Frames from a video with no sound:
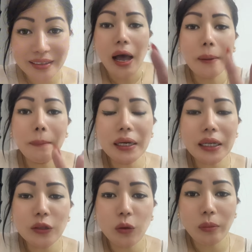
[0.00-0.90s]
Ang
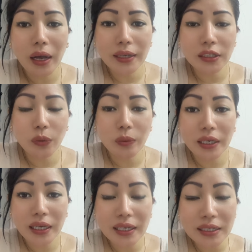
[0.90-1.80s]
pangatlo, mga
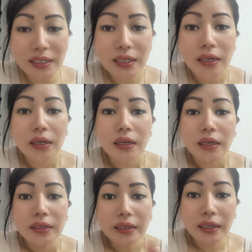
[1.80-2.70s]
kasabi, is
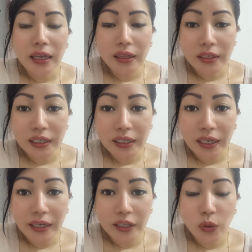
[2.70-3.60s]
nag
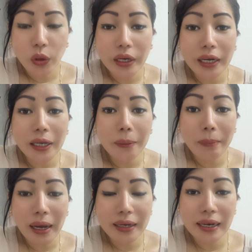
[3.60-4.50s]
entertain na ito ng
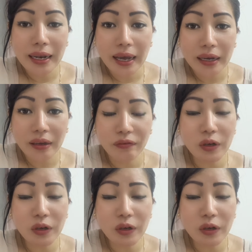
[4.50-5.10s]
ibang lalaki.